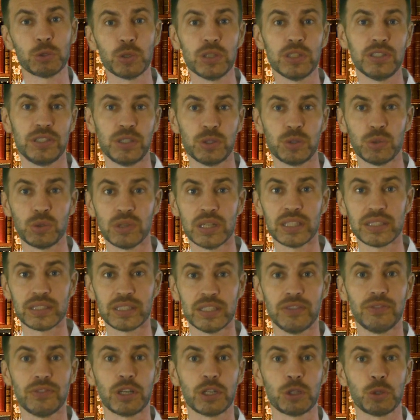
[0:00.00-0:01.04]
той
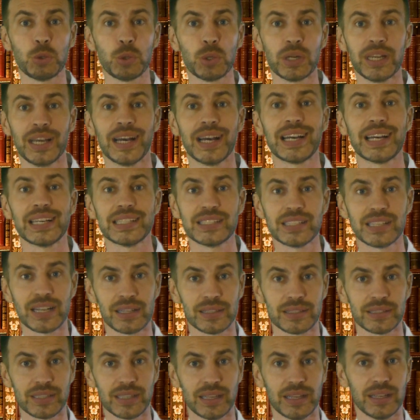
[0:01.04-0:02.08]
ситуации, в которой
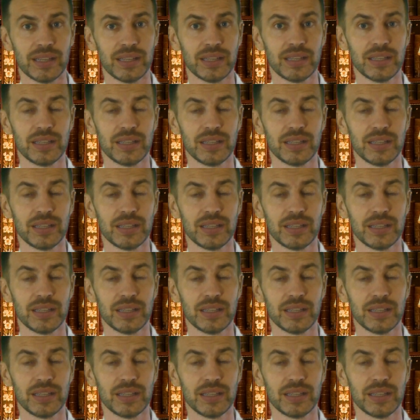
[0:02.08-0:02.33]
оказался.